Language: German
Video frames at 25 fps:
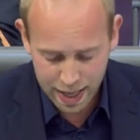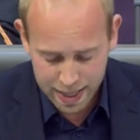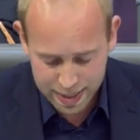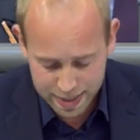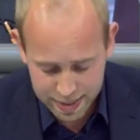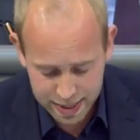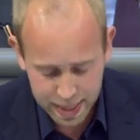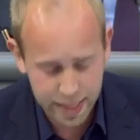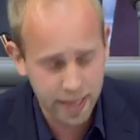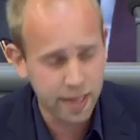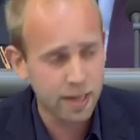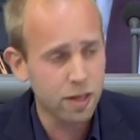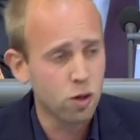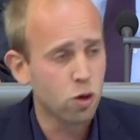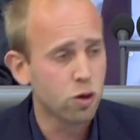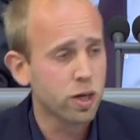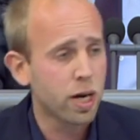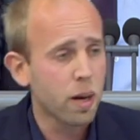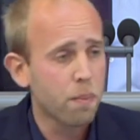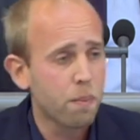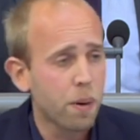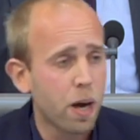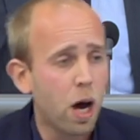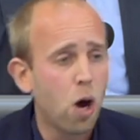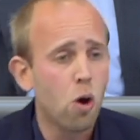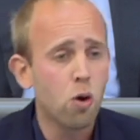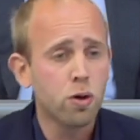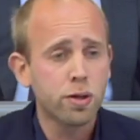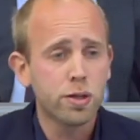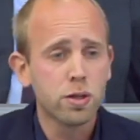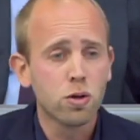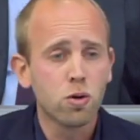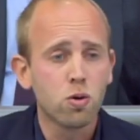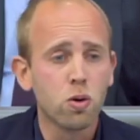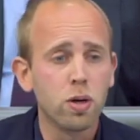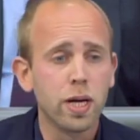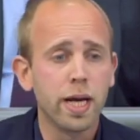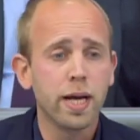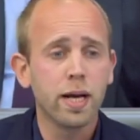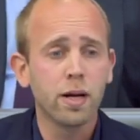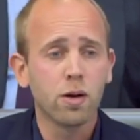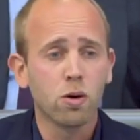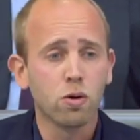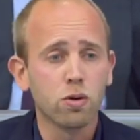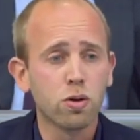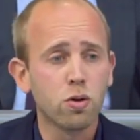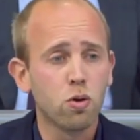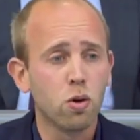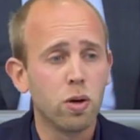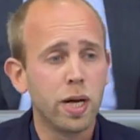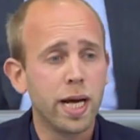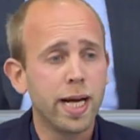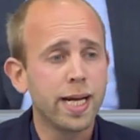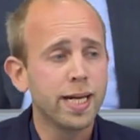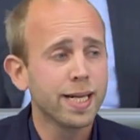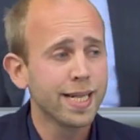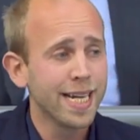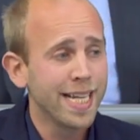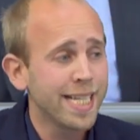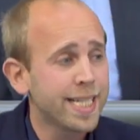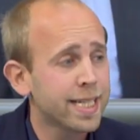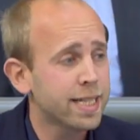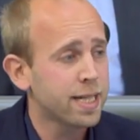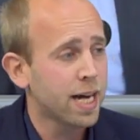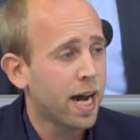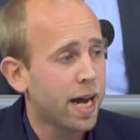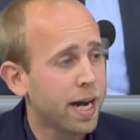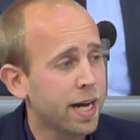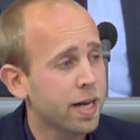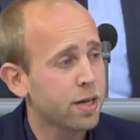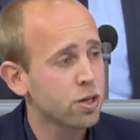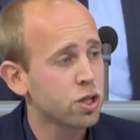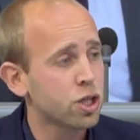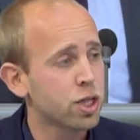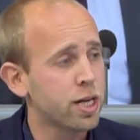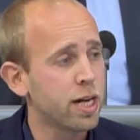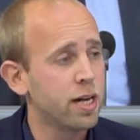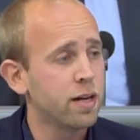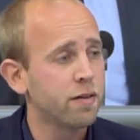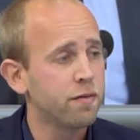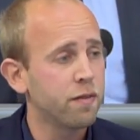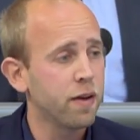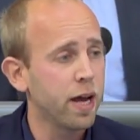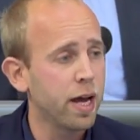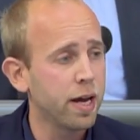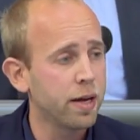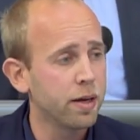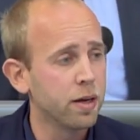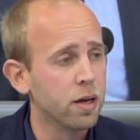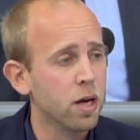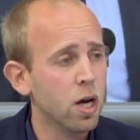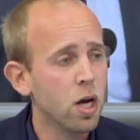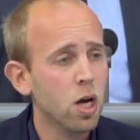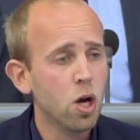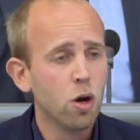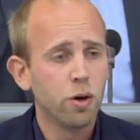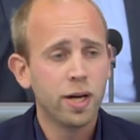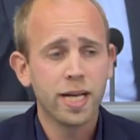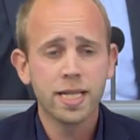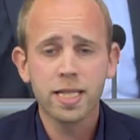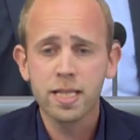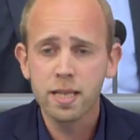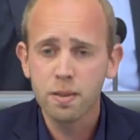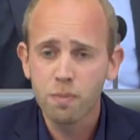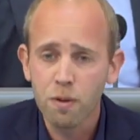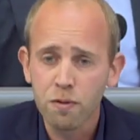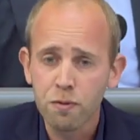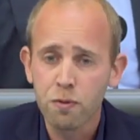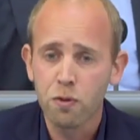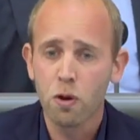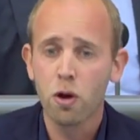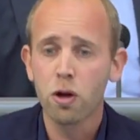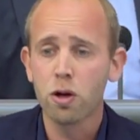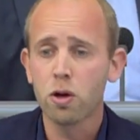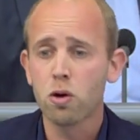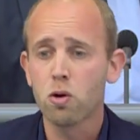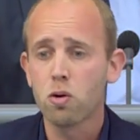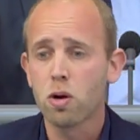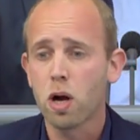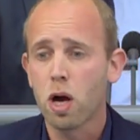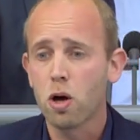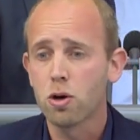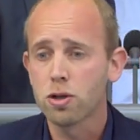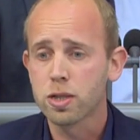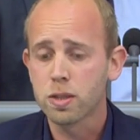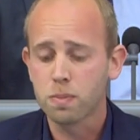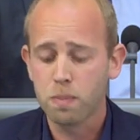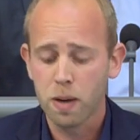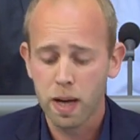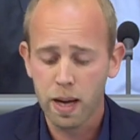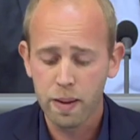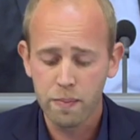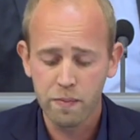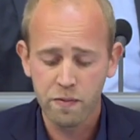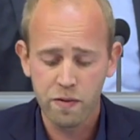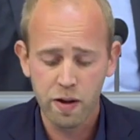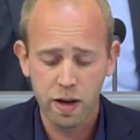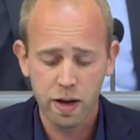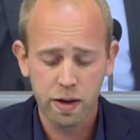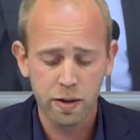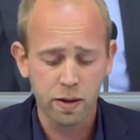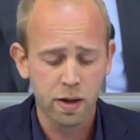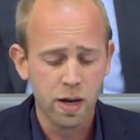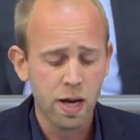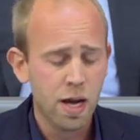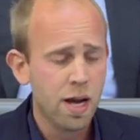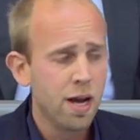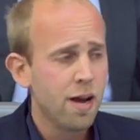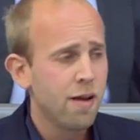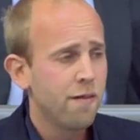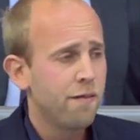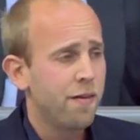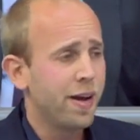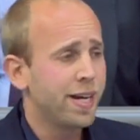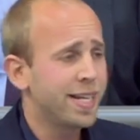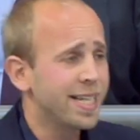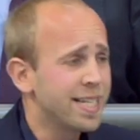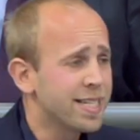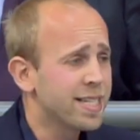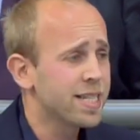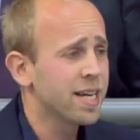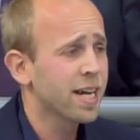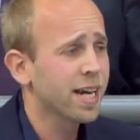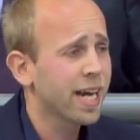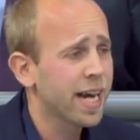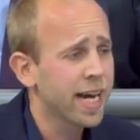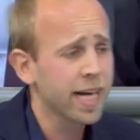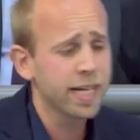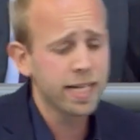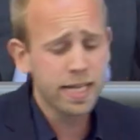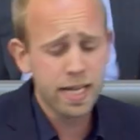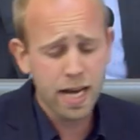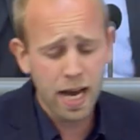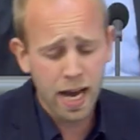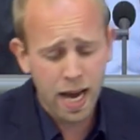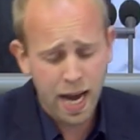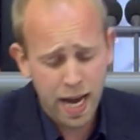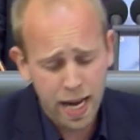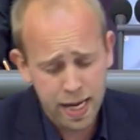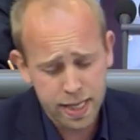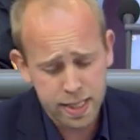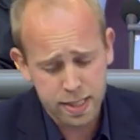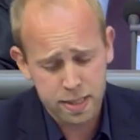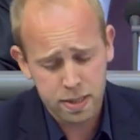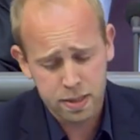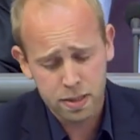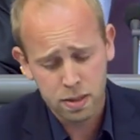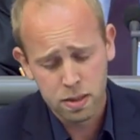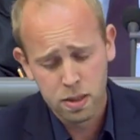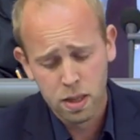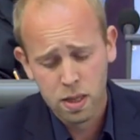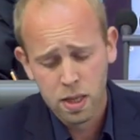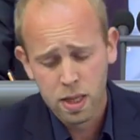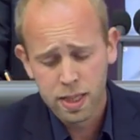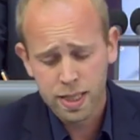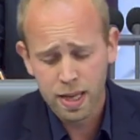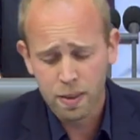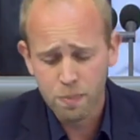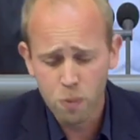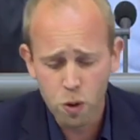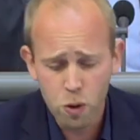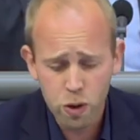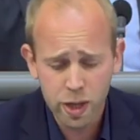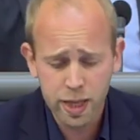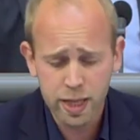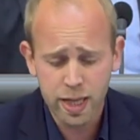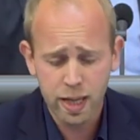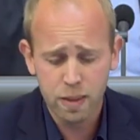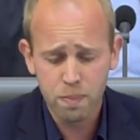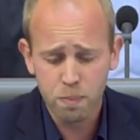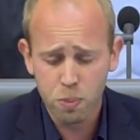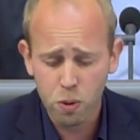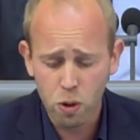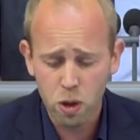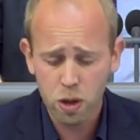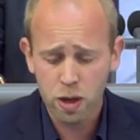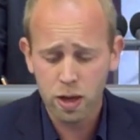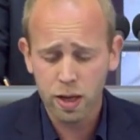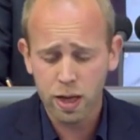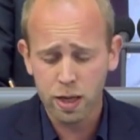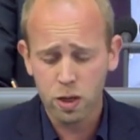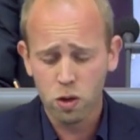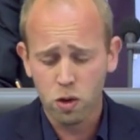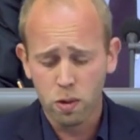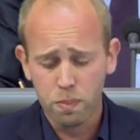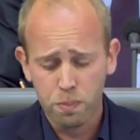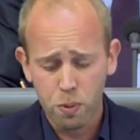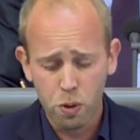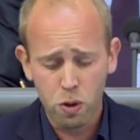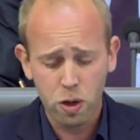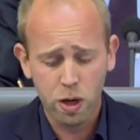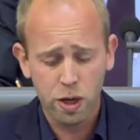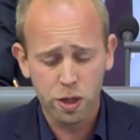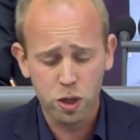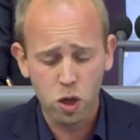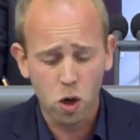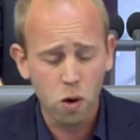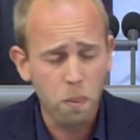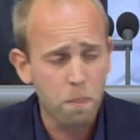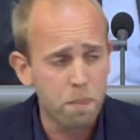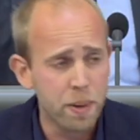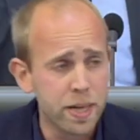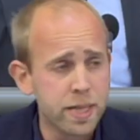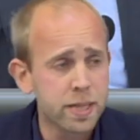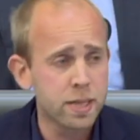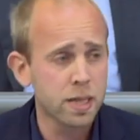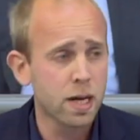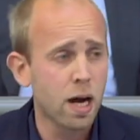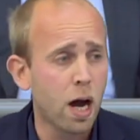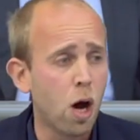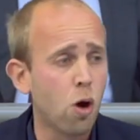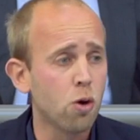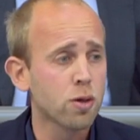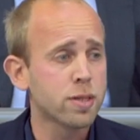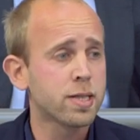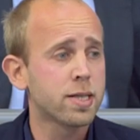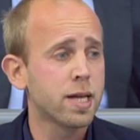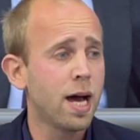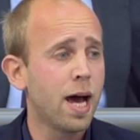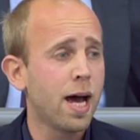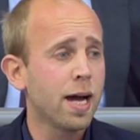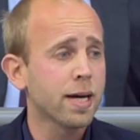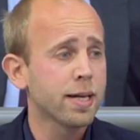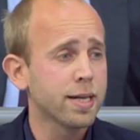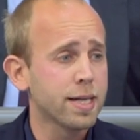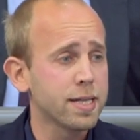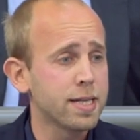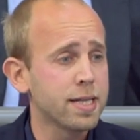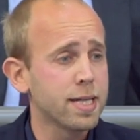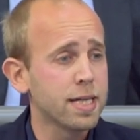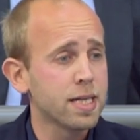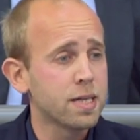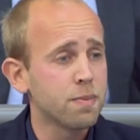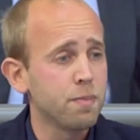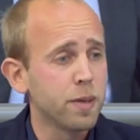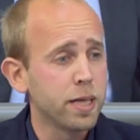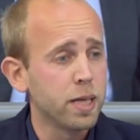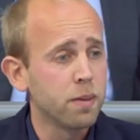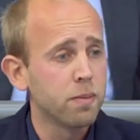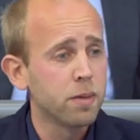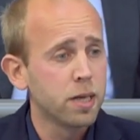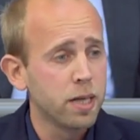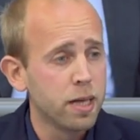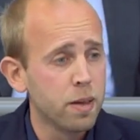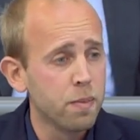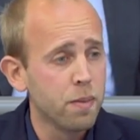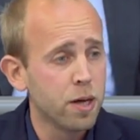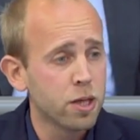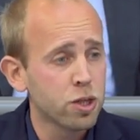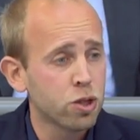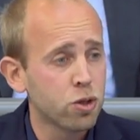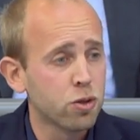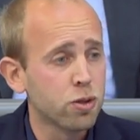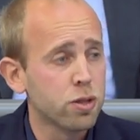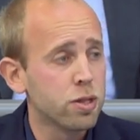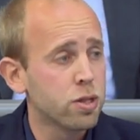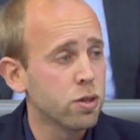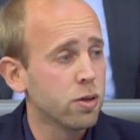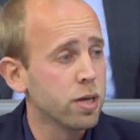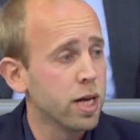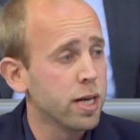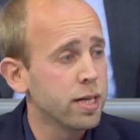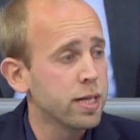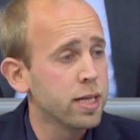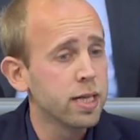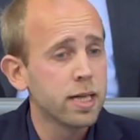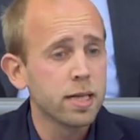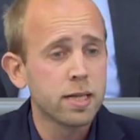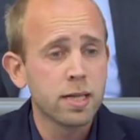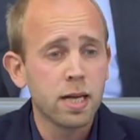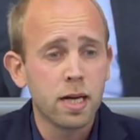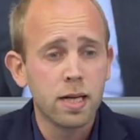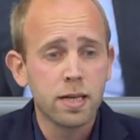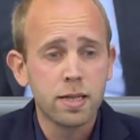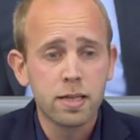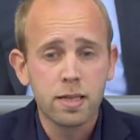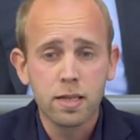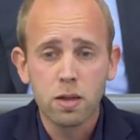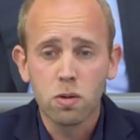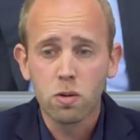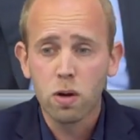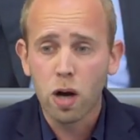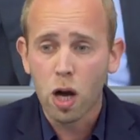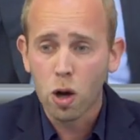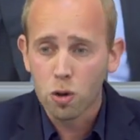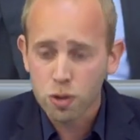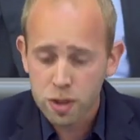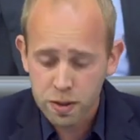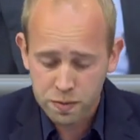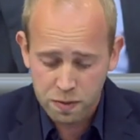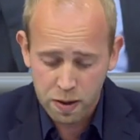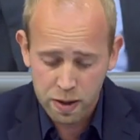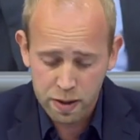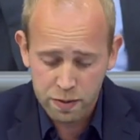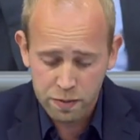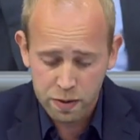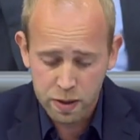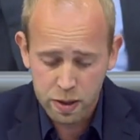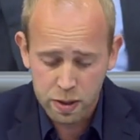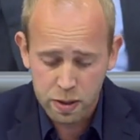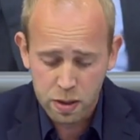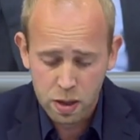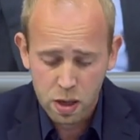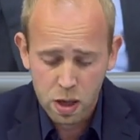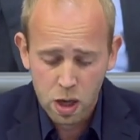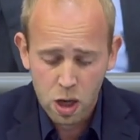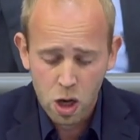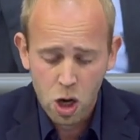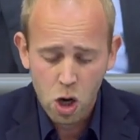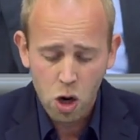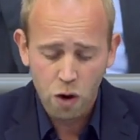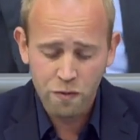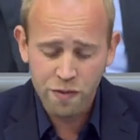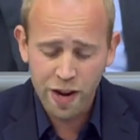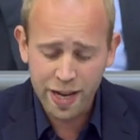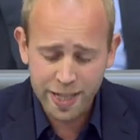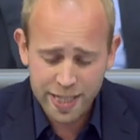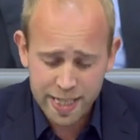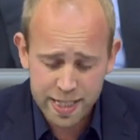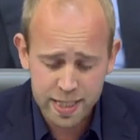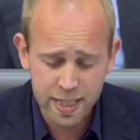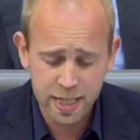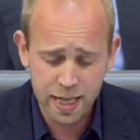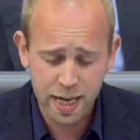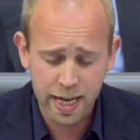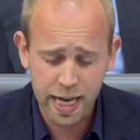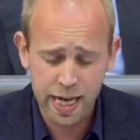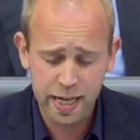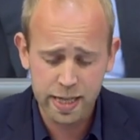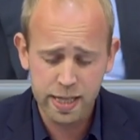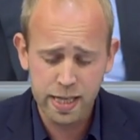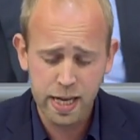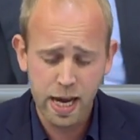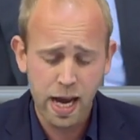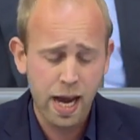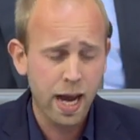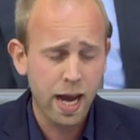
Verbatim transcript: ersehnten und gebrauchten Kolleginnen und Kollegen nicht eingestellt werden und dass die Beförderungen ausbleiben werden. Wer diese Reden hier hält, der möge den Bürgerinnen und Bürgern doch bitte auch sagen, dass das mit dem Klimaschutz und der Digitalisierung ausfallen wird. Und wer diese Reden hier